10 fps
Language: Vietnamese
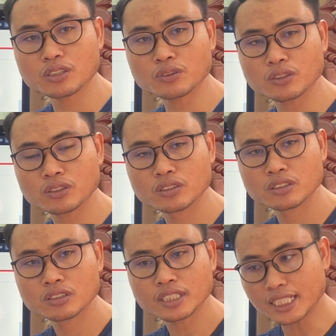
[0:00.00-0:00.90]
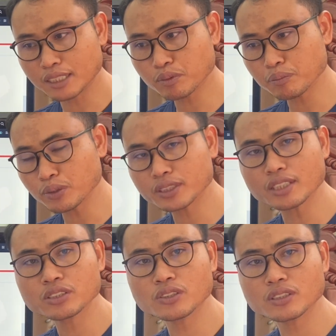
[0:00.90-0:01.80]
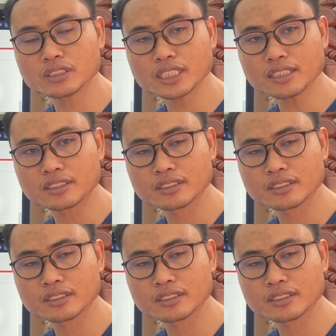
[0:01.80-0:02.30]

cô anh đang bong bóng trôi vô rồi chăng